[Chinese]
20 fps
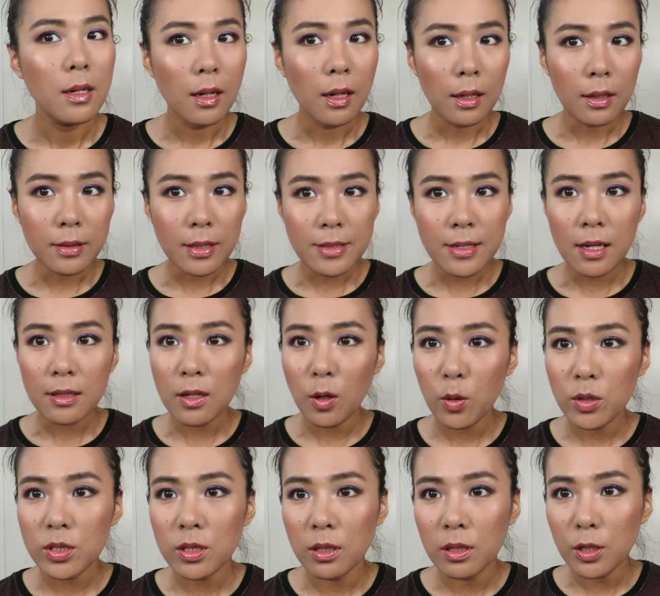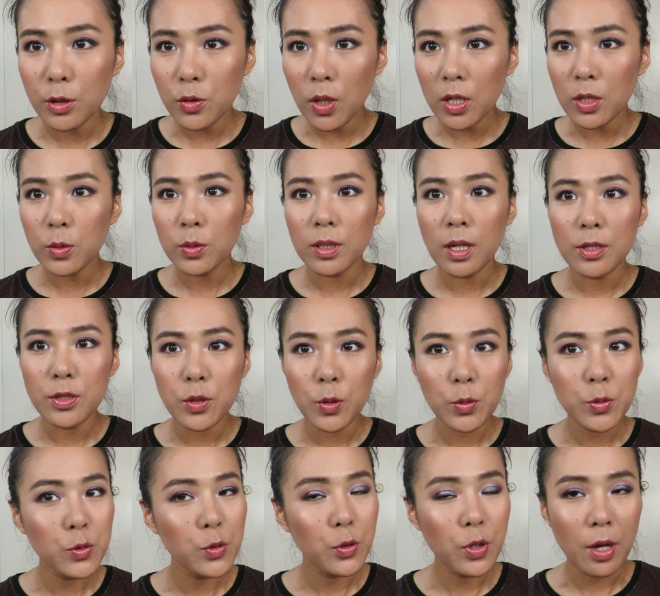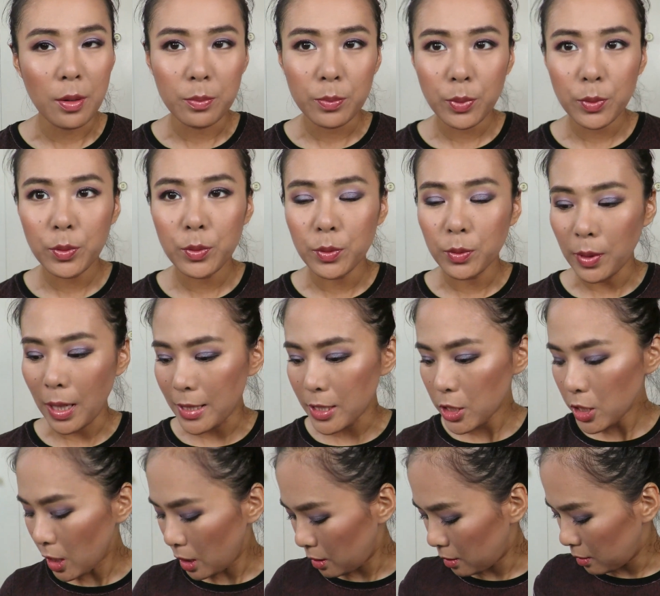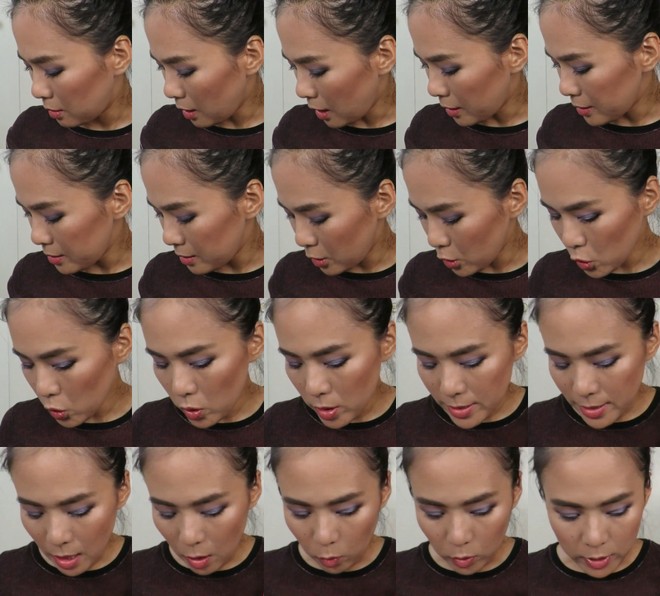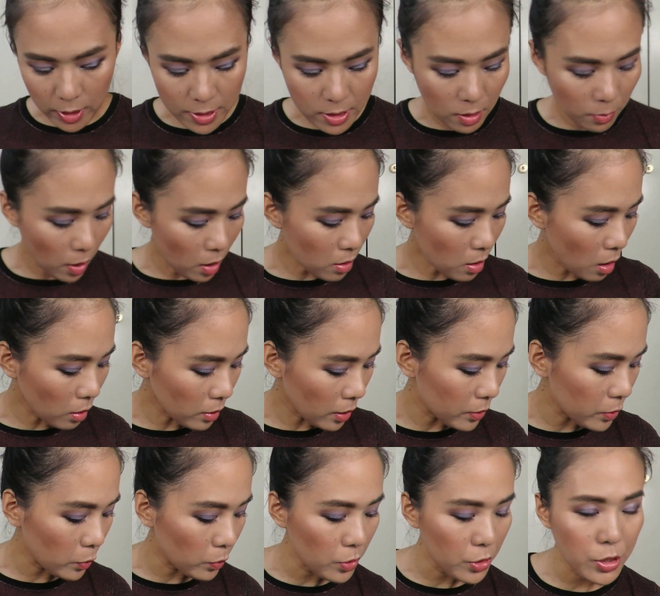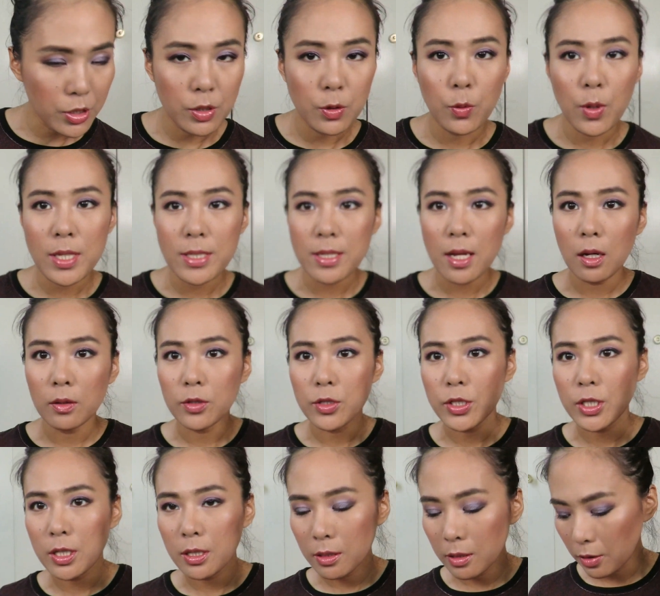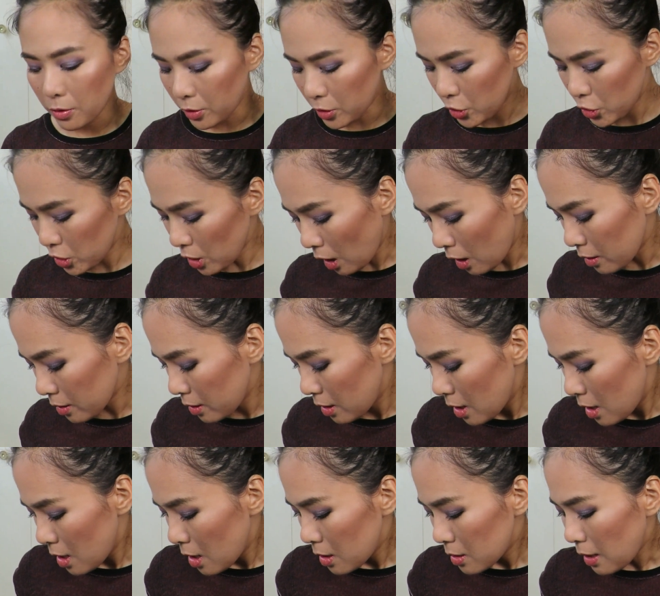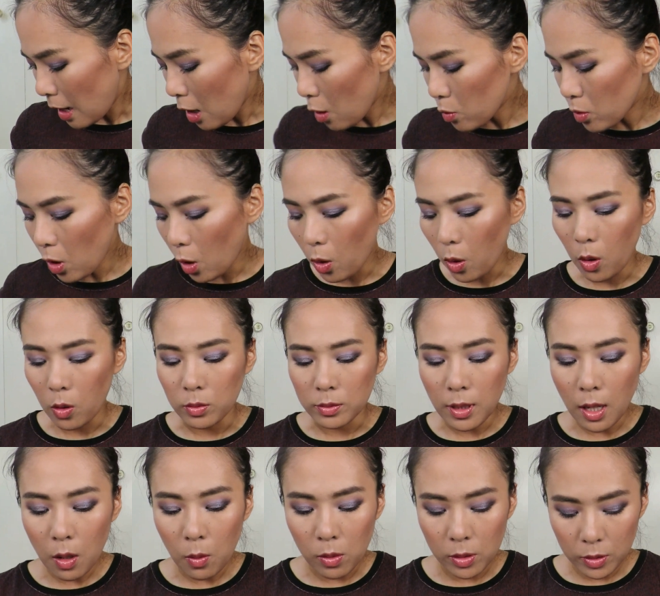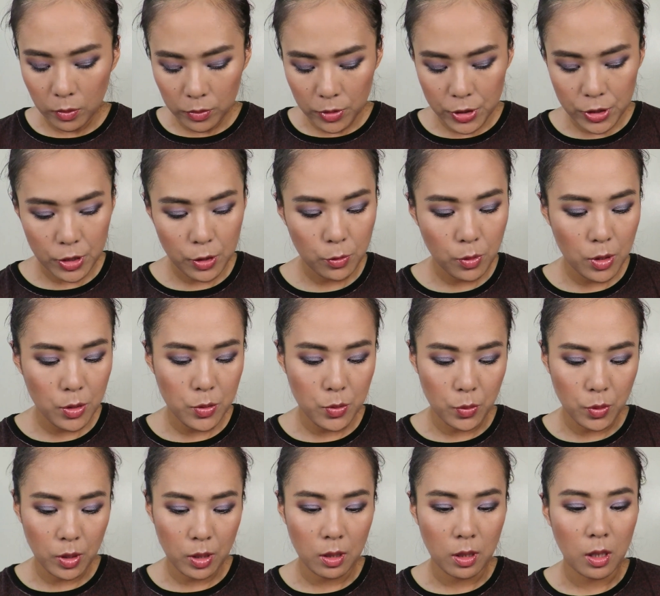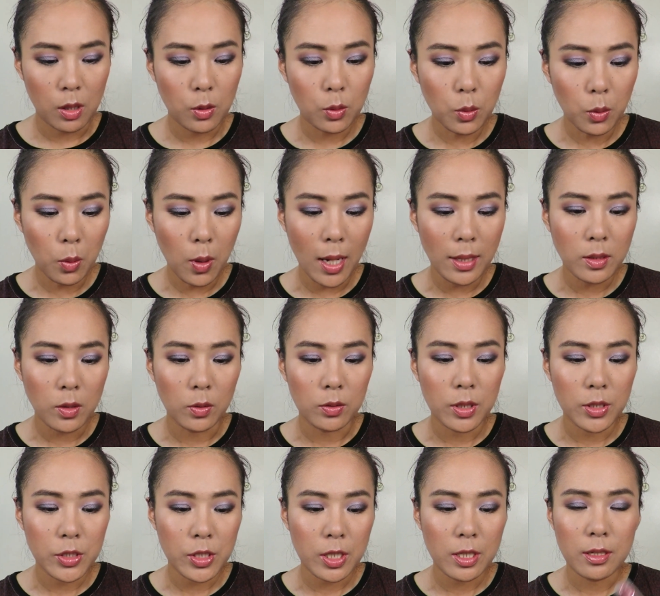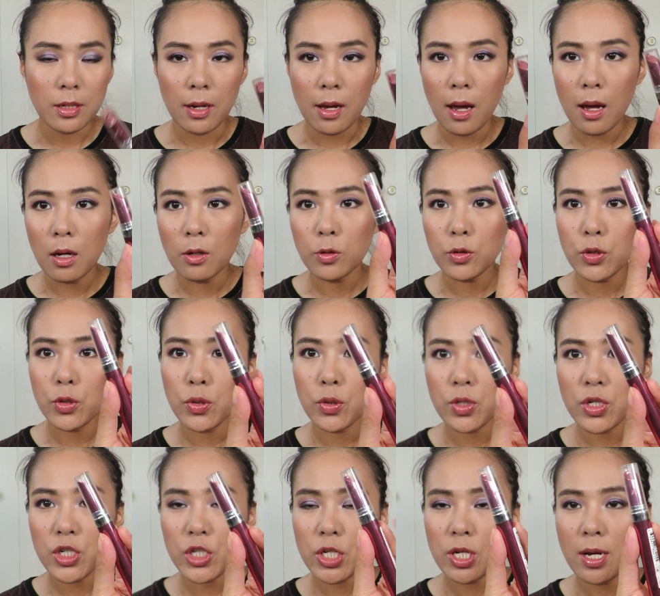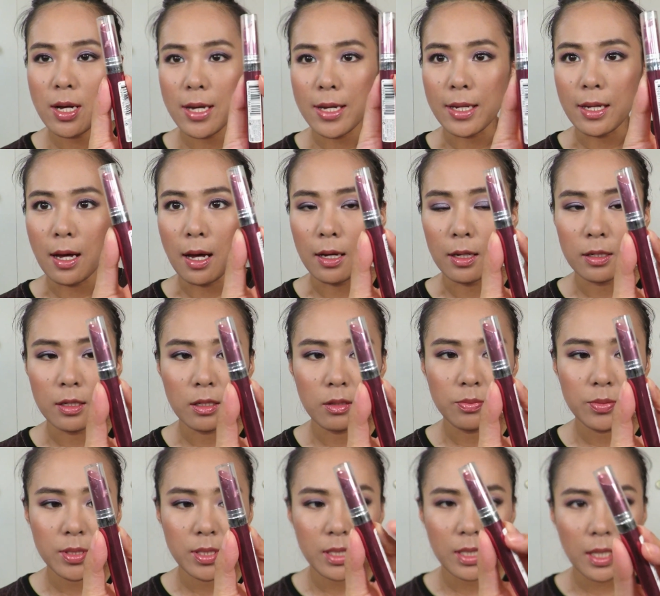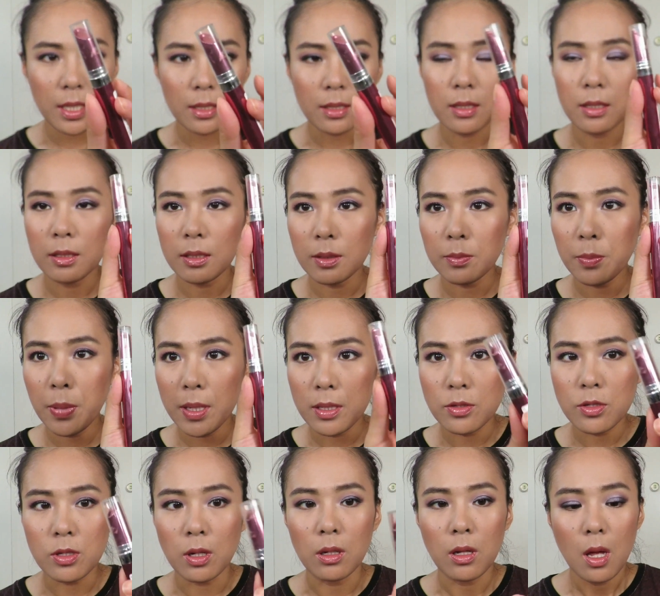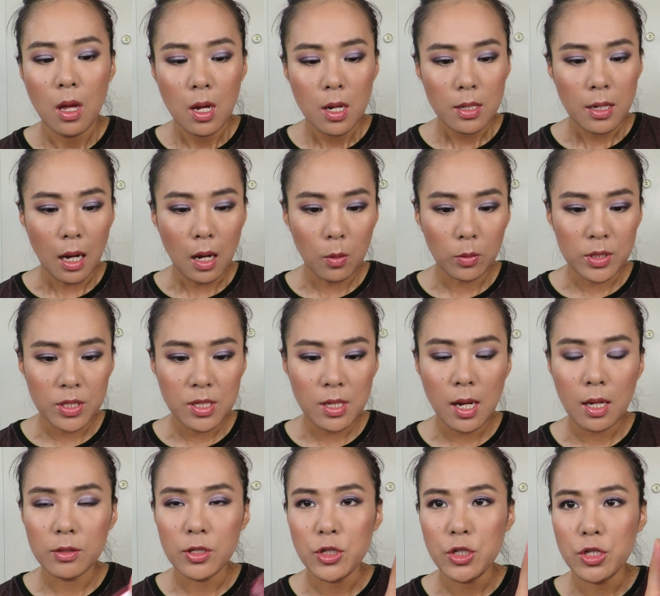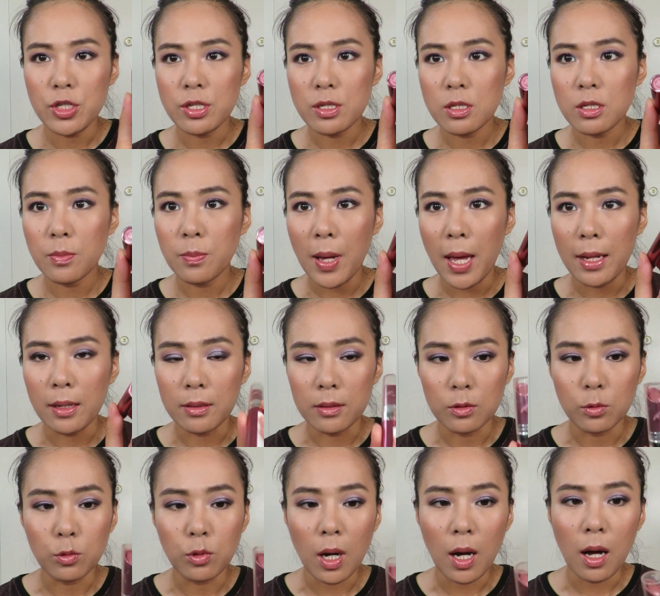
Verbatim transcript: 好了，大家呢，我整个妆容呢就全部完成了。简单说一下，我的睫毛膏呢用的是 YSL 的这一个 The Shock，然后口红呢我用的是一对组合露华浓的这一个 Ultra Shine 啊 Lipstick Lip Pencil，然后我的色号呢是七百零五